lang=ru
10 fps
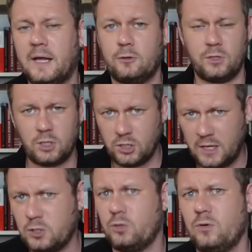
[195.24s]
который
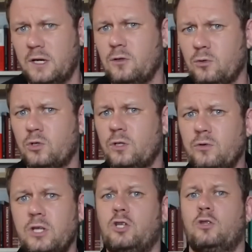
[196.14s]
считает, что Украину нужно
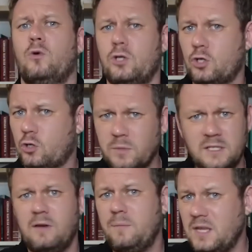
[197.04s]
уничтожить, что
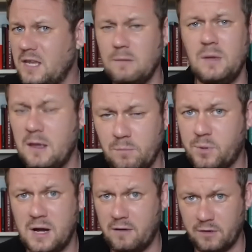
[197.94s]
мы с вами не имеем
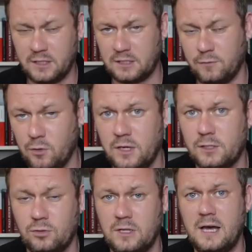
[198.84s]
права на свое
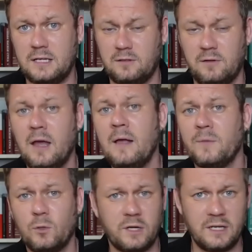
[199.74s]
государство,
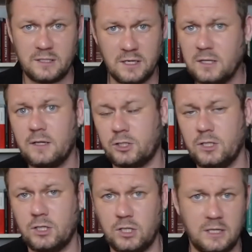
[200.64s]
украинцы не
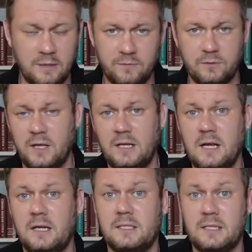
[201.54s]
должны жить там в своей
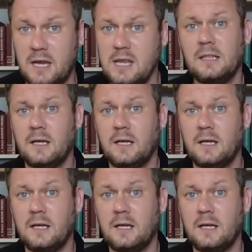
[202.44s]
отдельной стране.